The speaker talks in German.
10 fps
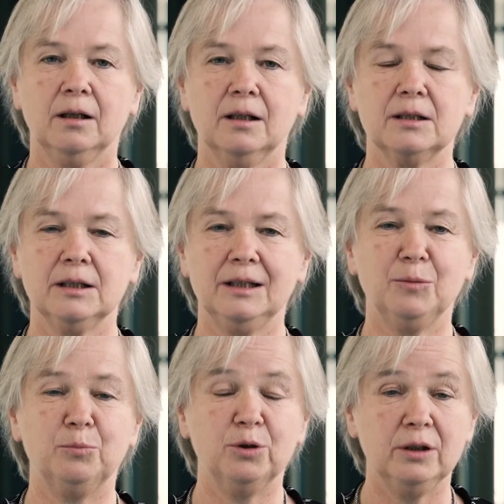Es sind die
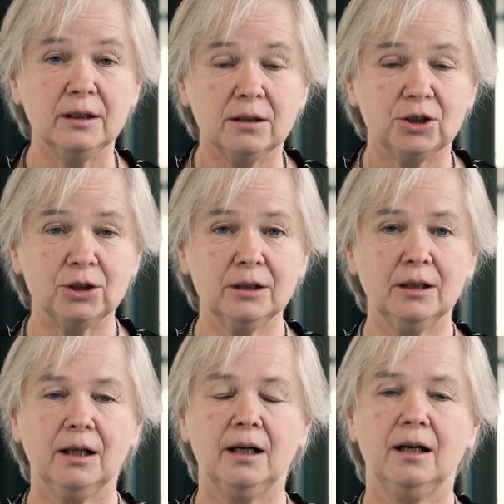politischen
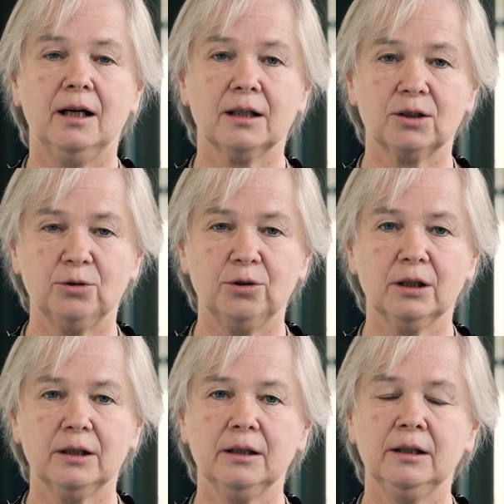
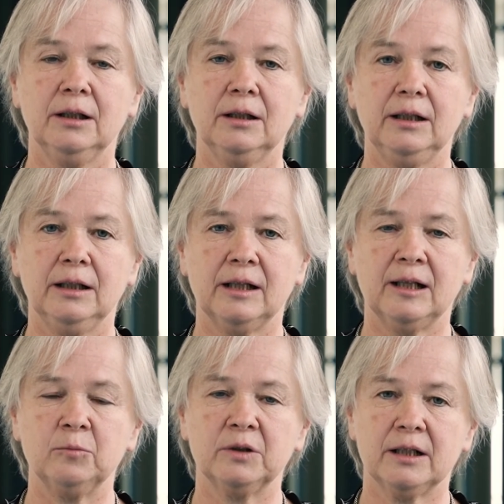Akteure, die in
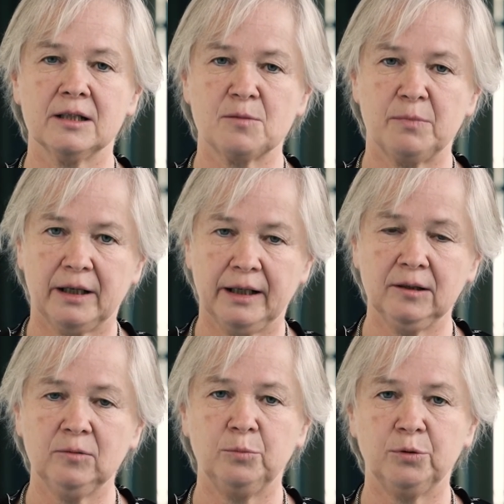einem
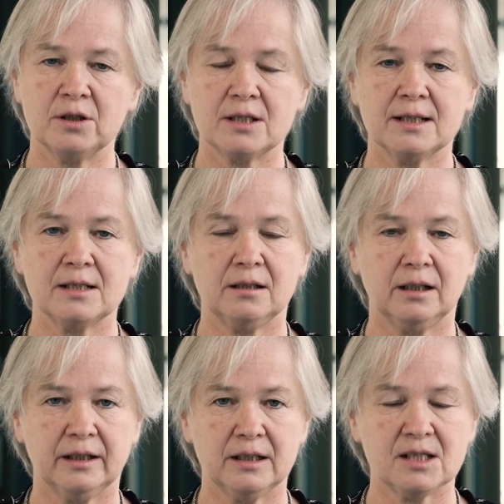transparenten Prozess die
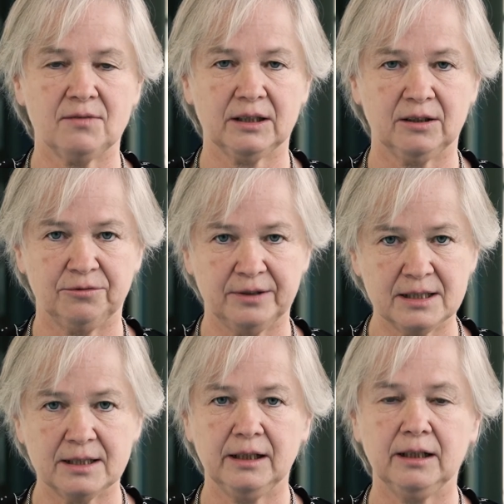Grenzwerte
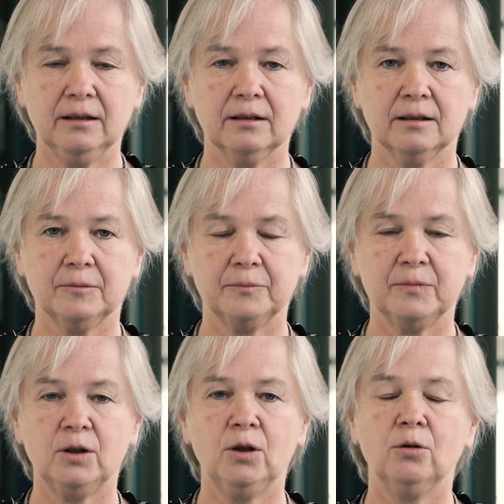festlegen,
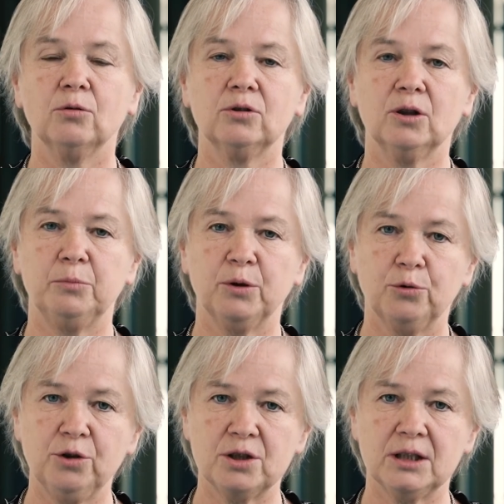unter
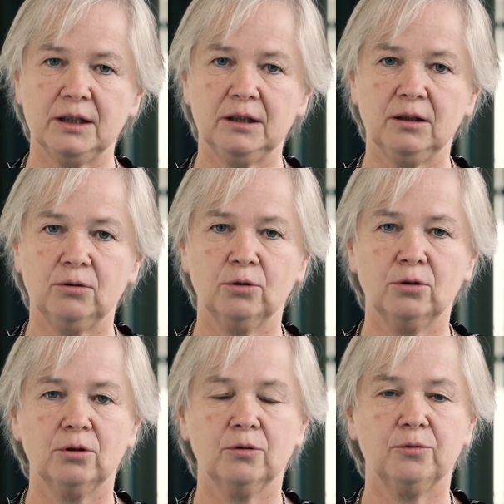
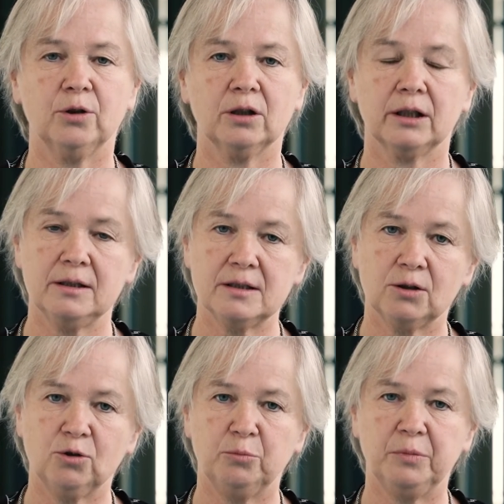Berücksichtigung von
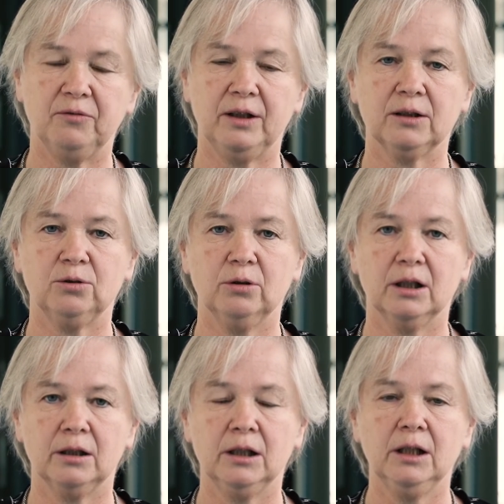
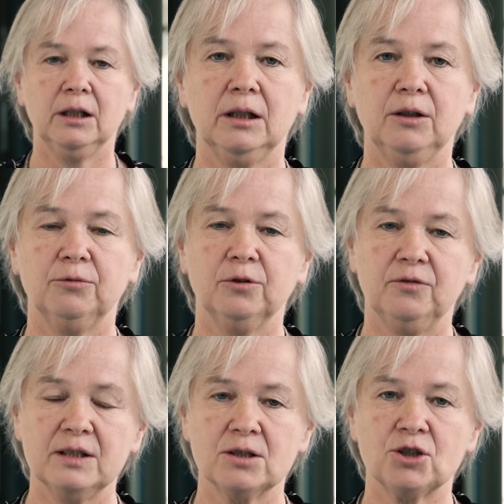Risikobewertungen, die von
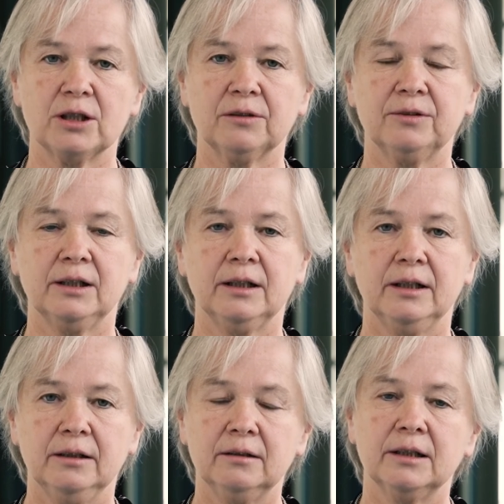
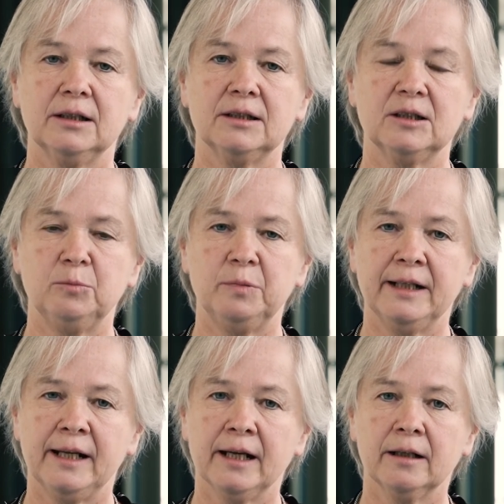wissenschaftlichen
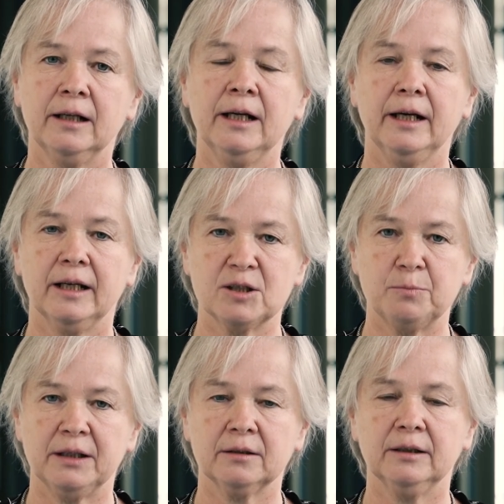interdisziplinären
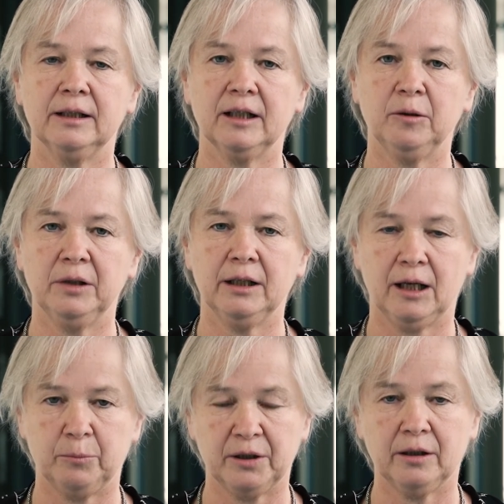Expertengremien
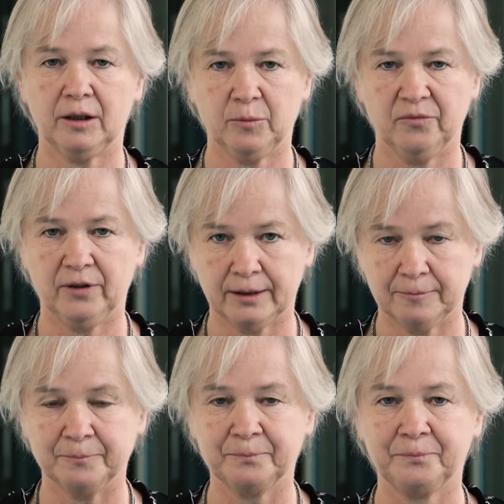abgegeben werden.